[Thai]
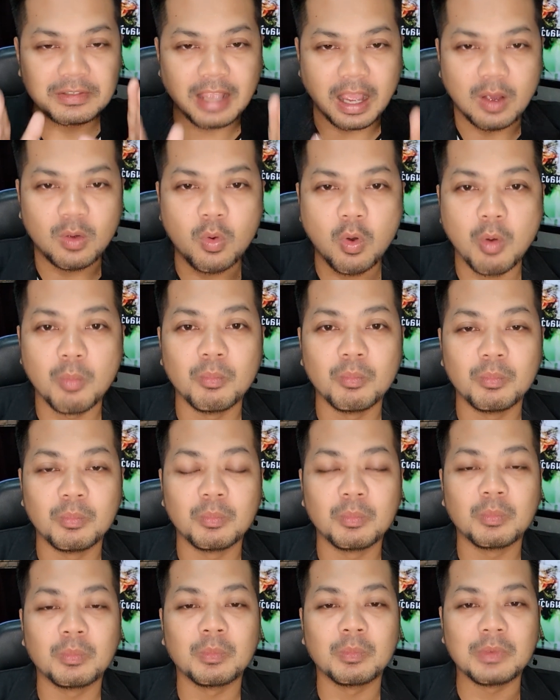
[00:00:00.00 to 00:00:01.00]
สังคม
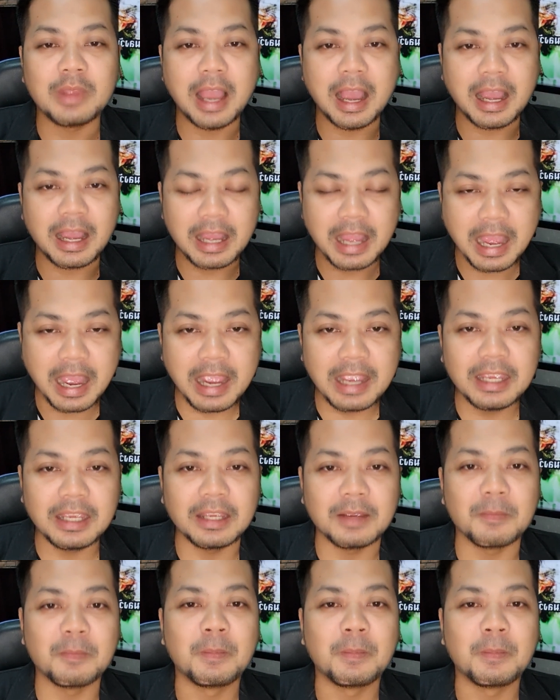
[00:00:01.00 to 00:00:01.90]
อยากให้